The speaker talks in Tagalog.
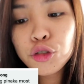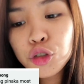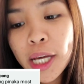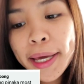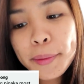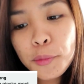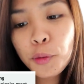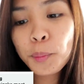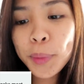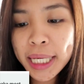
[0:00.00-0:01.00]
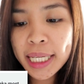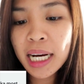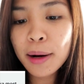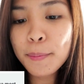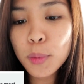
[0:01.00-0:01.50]
unsa imong
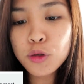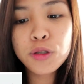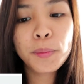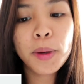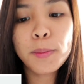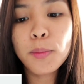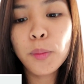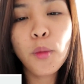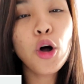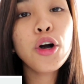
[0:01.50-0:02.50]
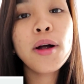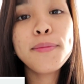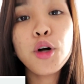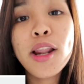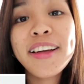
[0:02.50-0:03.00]
pinaka most
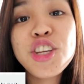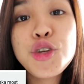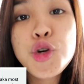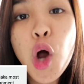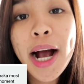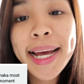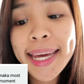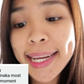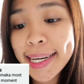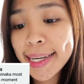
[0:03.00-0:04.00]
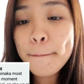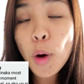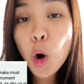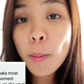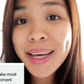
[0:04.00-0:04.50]
memorable drunken
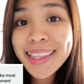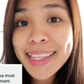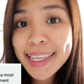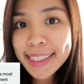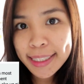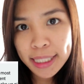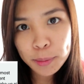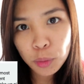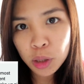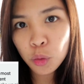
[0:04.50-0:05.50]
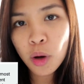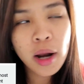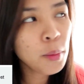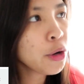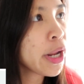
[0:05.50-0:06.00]
moment individual
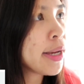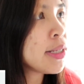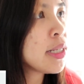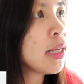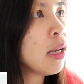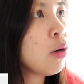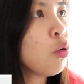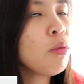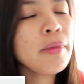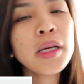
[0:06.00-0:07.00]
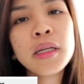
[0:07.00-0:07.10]
naman ni Ansel? Oh my